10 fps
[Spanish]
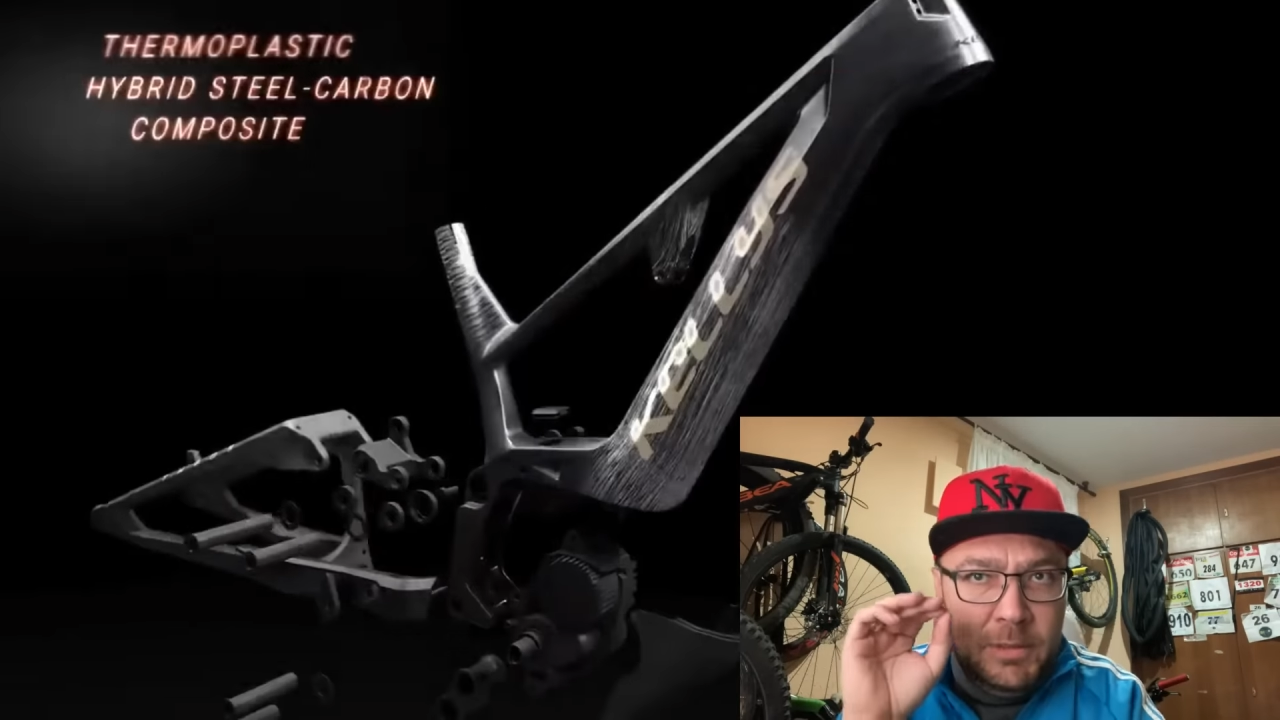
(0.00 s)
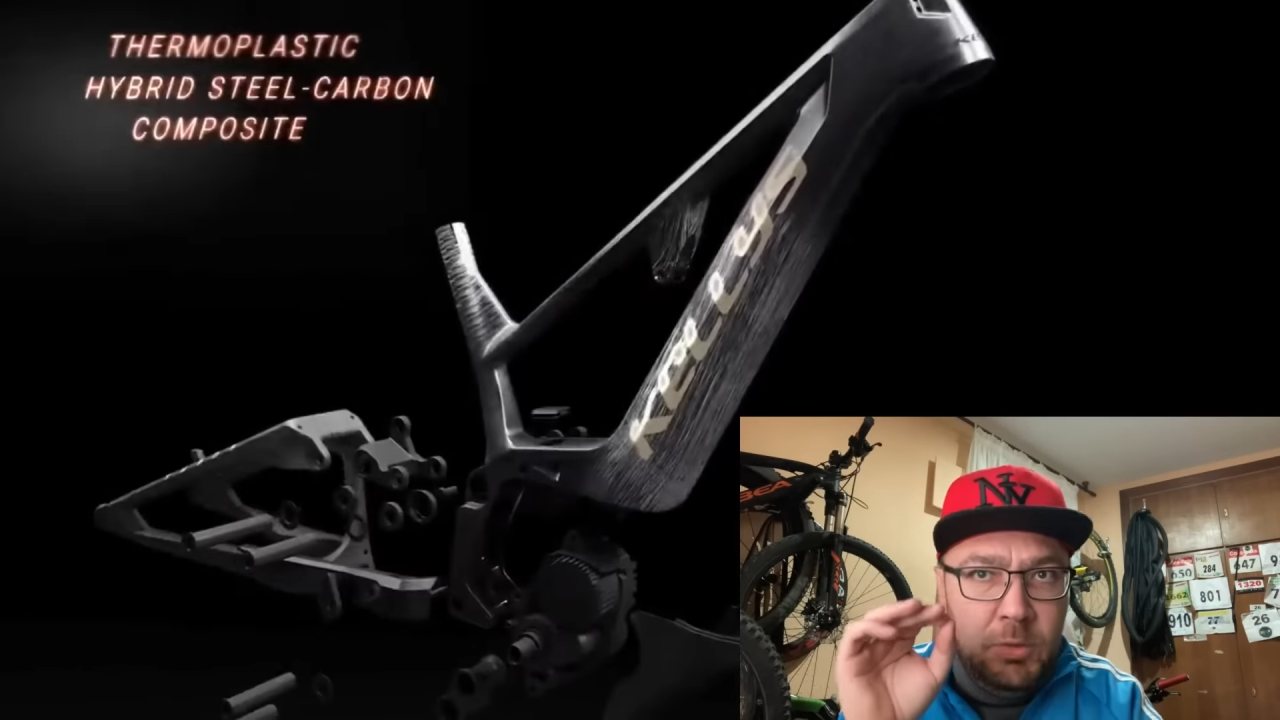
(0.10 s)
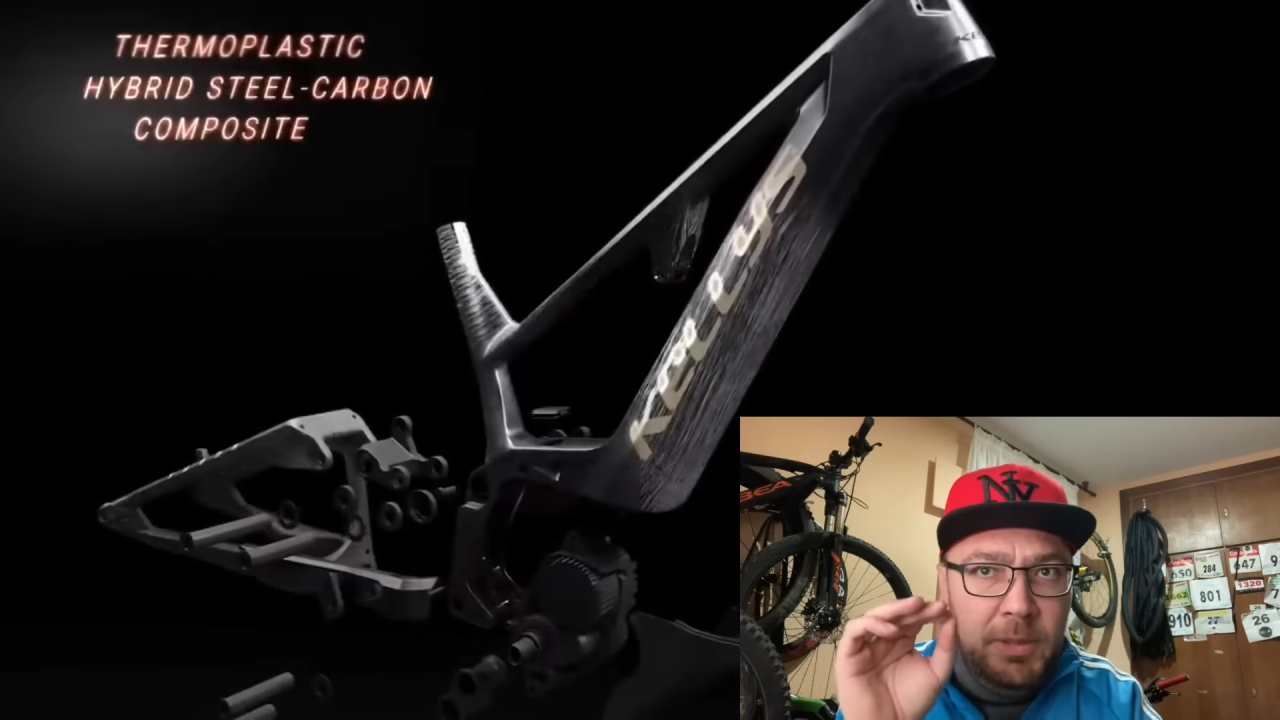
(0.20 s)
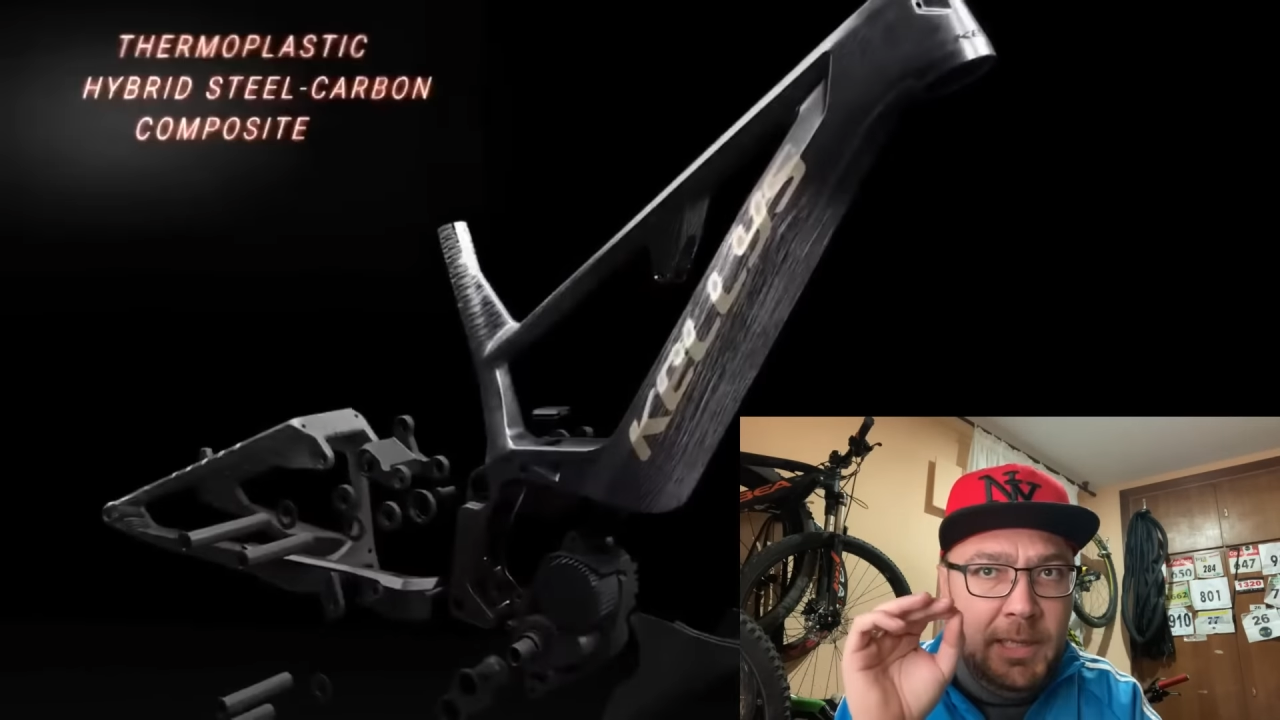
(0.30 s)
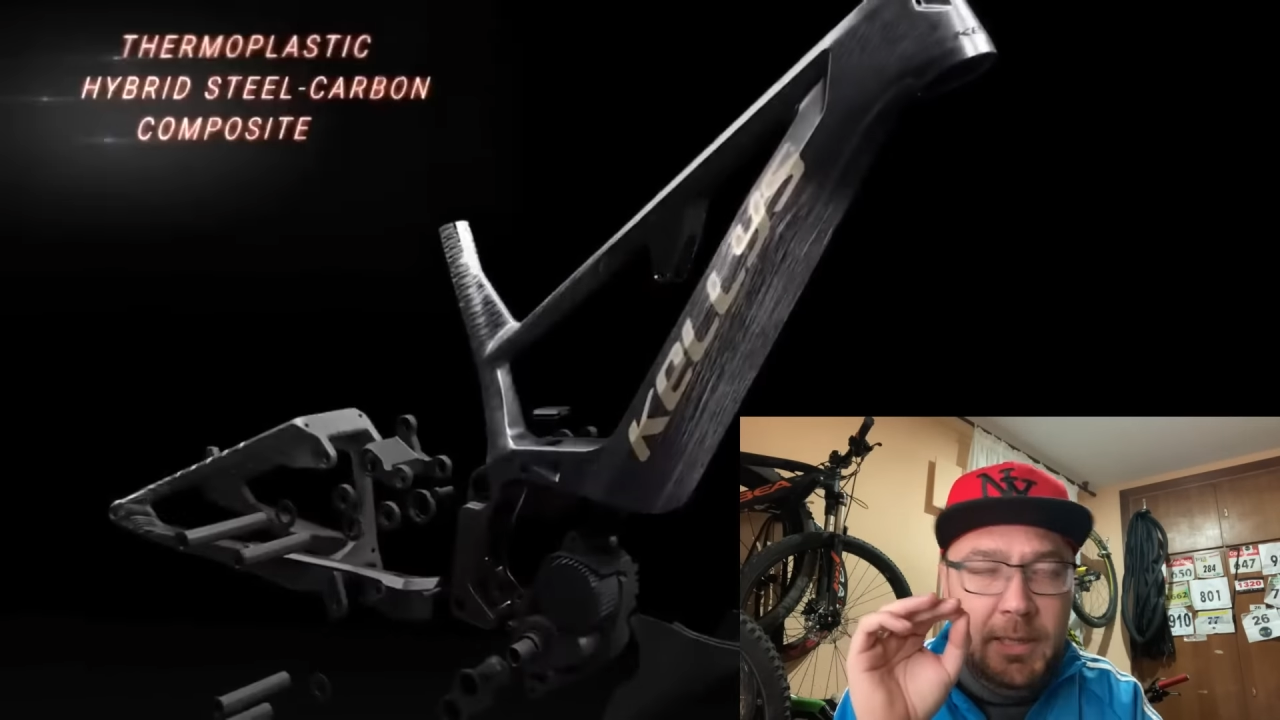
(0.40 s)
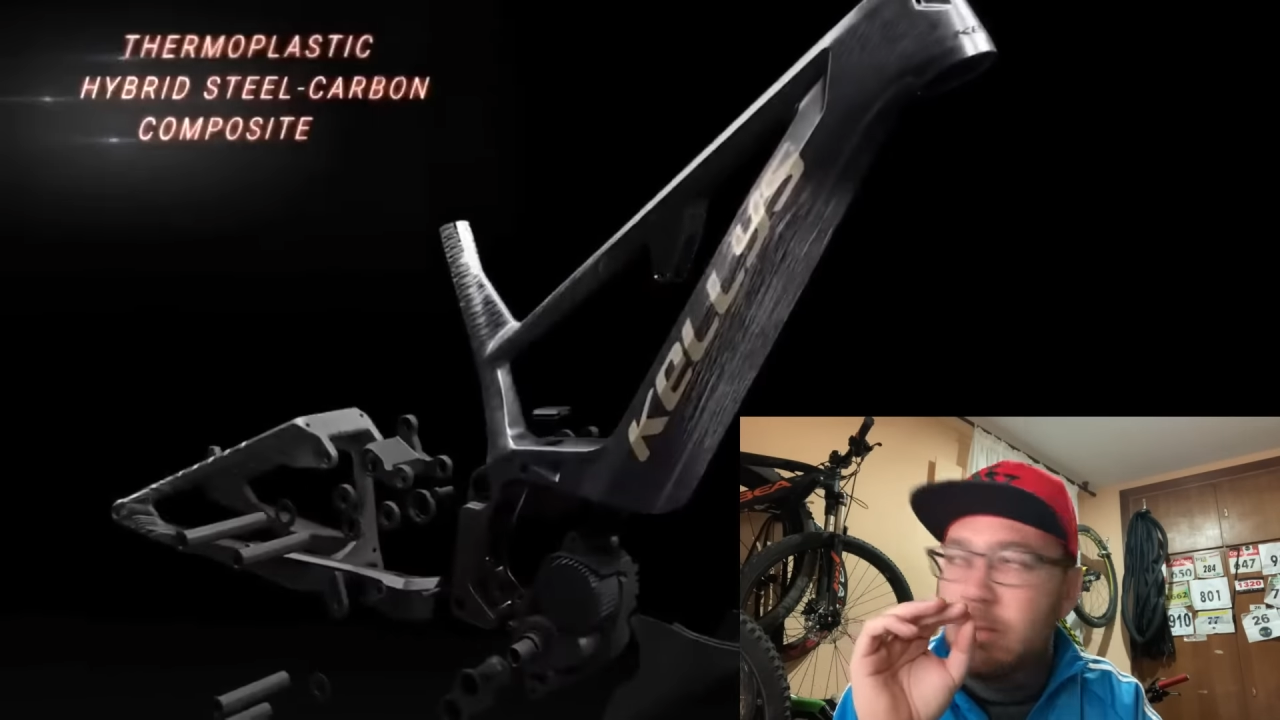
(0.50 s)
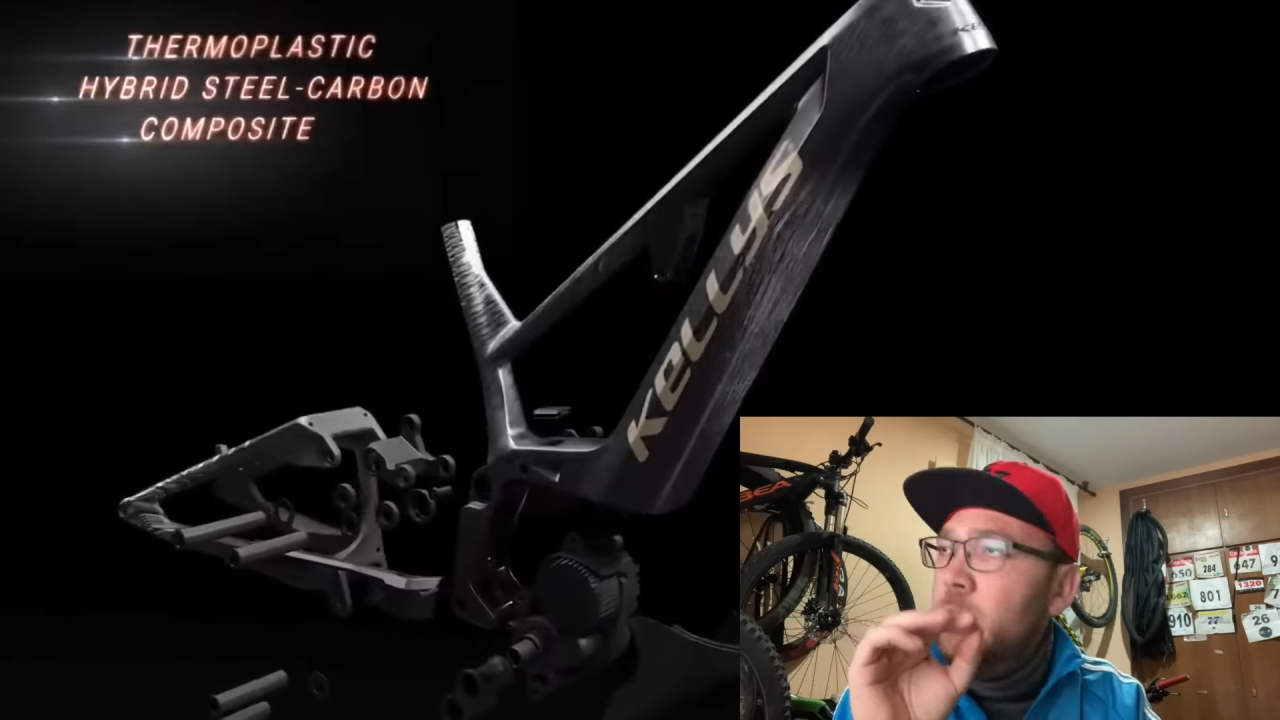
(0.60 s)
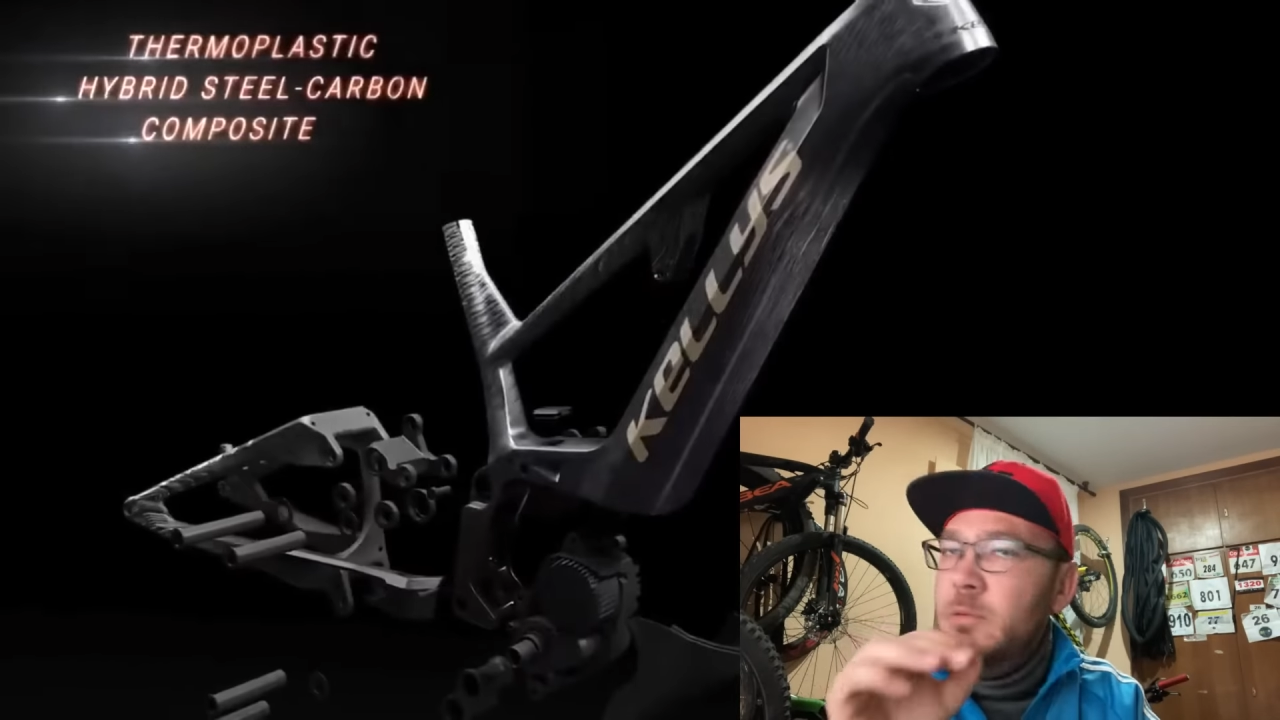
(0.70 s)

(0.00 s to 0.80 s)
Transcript: subida,